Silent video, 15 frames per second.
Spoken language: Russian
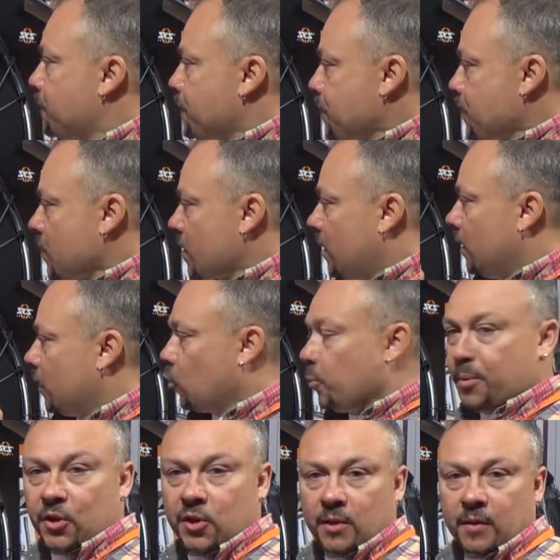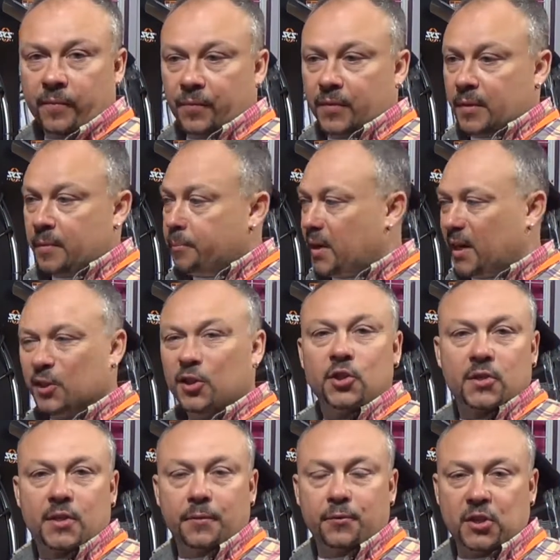а купить
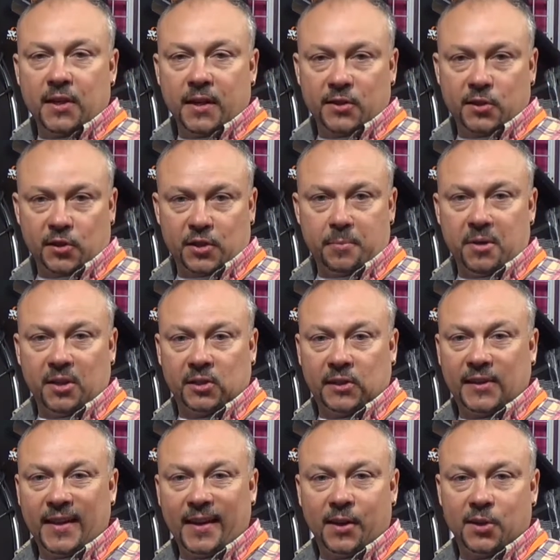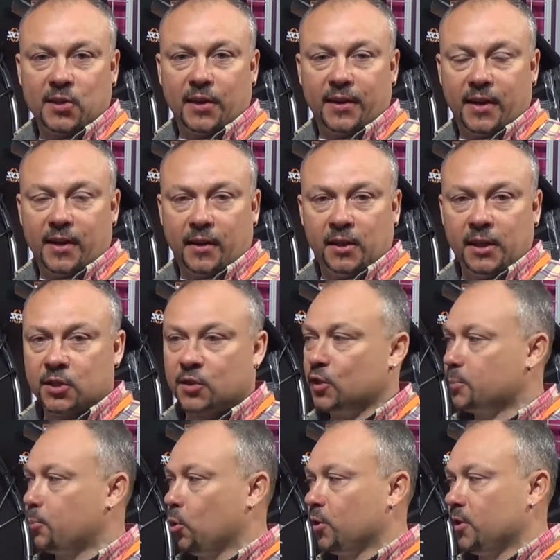практически все ассортименты Келес или КЛС,
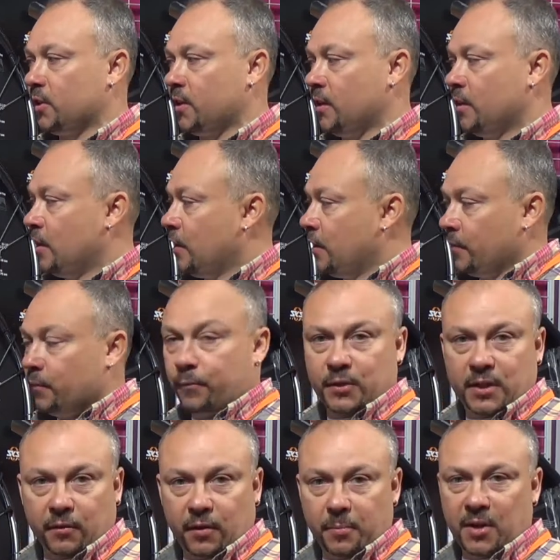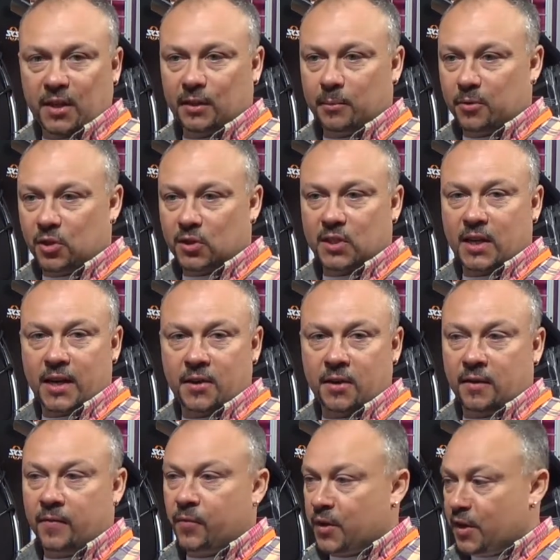исполненные в современном
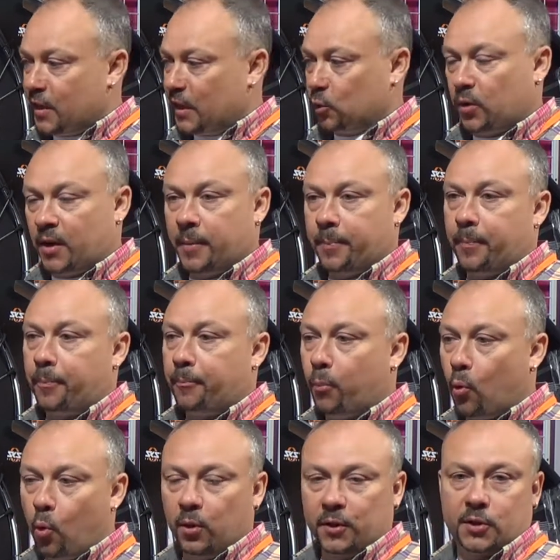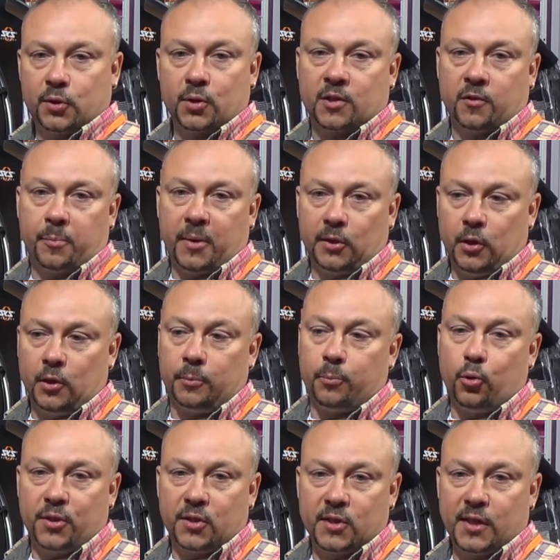дизайне, которые полностью совпадают
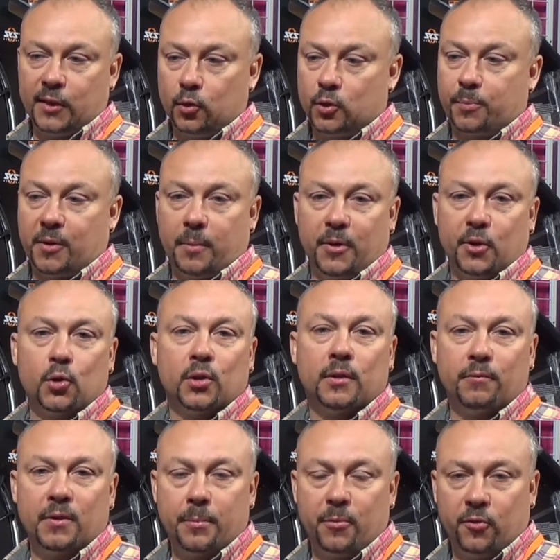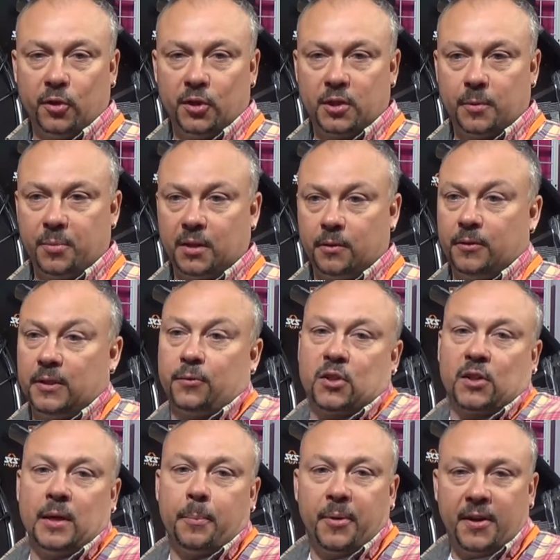по дизайну с приобретенным вами велосипедом. Это
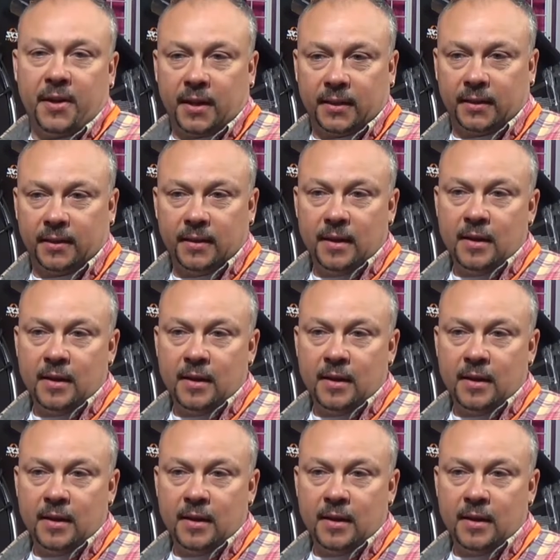всегда приятно,